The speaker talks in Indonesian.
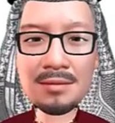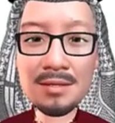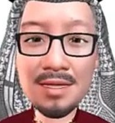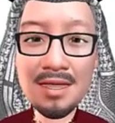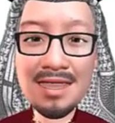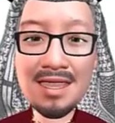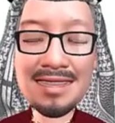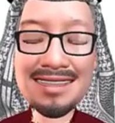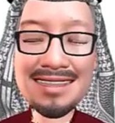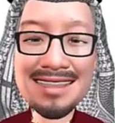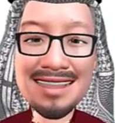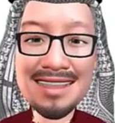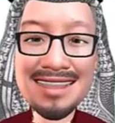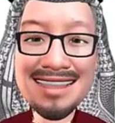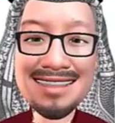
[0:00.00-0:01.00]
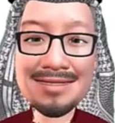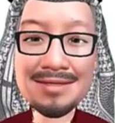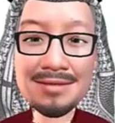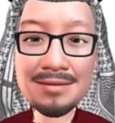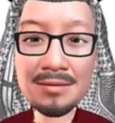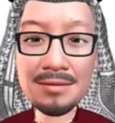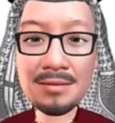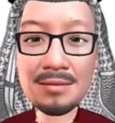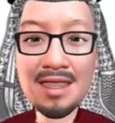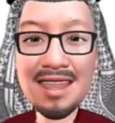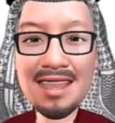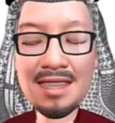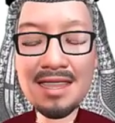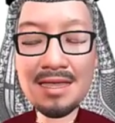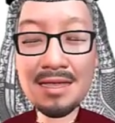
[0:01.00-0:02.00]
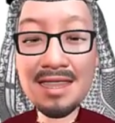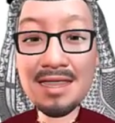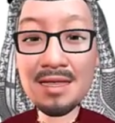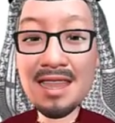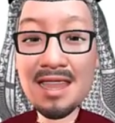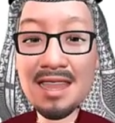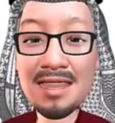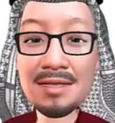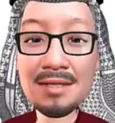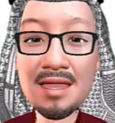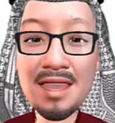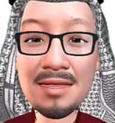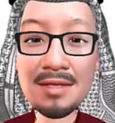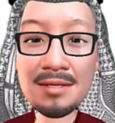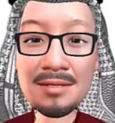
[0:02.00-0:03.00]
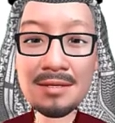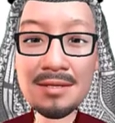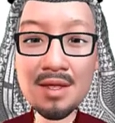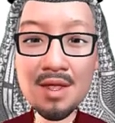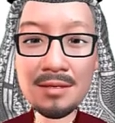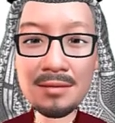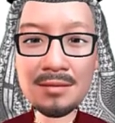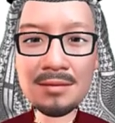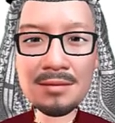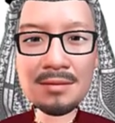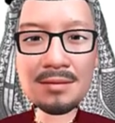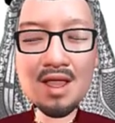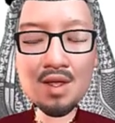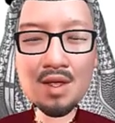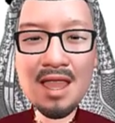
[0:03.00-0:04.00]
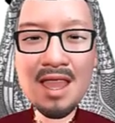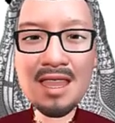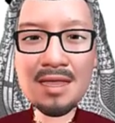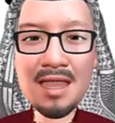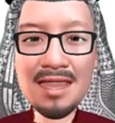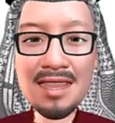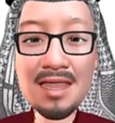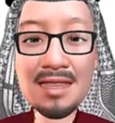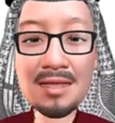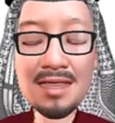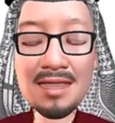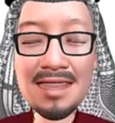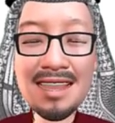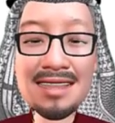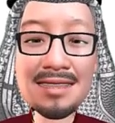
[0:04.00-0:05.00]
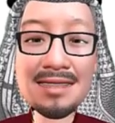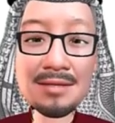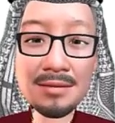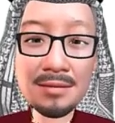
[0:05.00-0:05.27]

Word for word: Di sini, ya, di ka, ka, kata kalimat ini,